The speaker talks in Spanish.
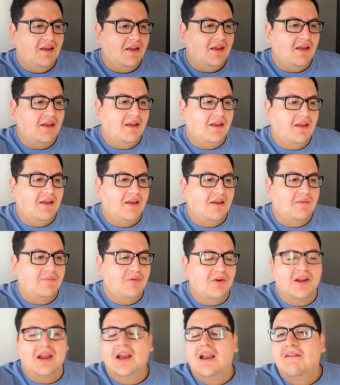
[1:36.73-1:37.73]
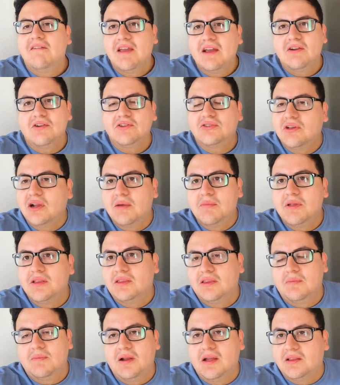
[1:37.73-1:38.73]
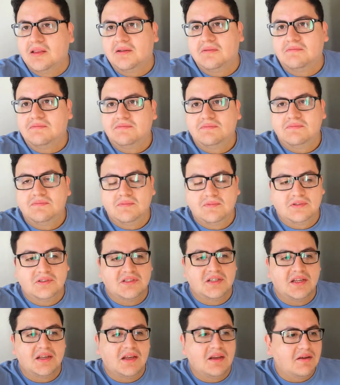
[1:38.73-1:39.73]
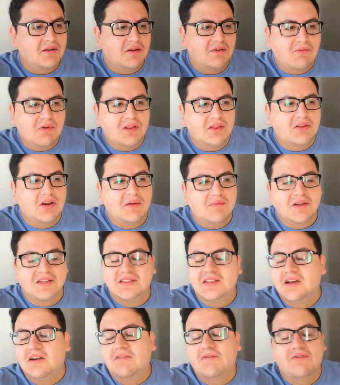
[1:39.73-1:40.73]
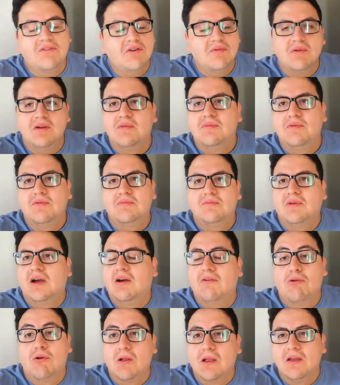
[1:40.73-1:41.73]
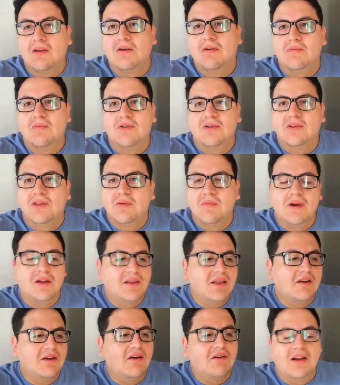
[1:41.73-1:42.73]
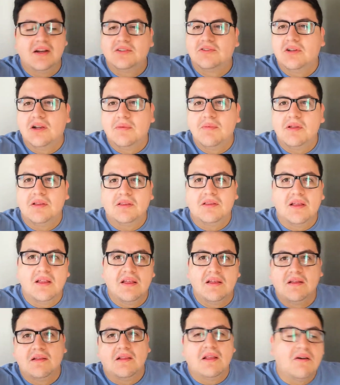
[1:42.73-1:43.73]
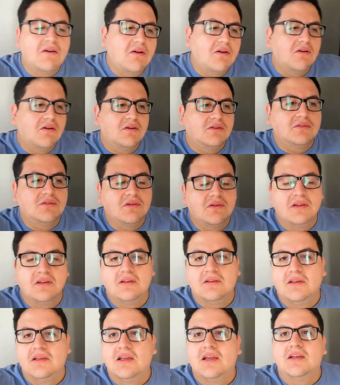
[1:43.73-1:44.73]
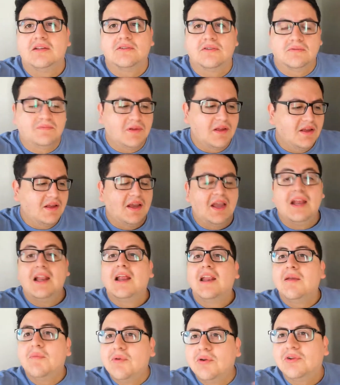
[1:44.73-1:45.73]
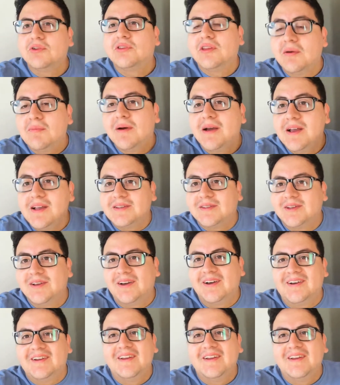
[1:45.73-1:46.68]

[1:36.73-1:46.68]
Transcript: eh, porque la vida no es solamente plata, así que encuentre demasiado fome, aburrido, monotemático hablar solamente de negocio y eso. El ánimo no está para eso.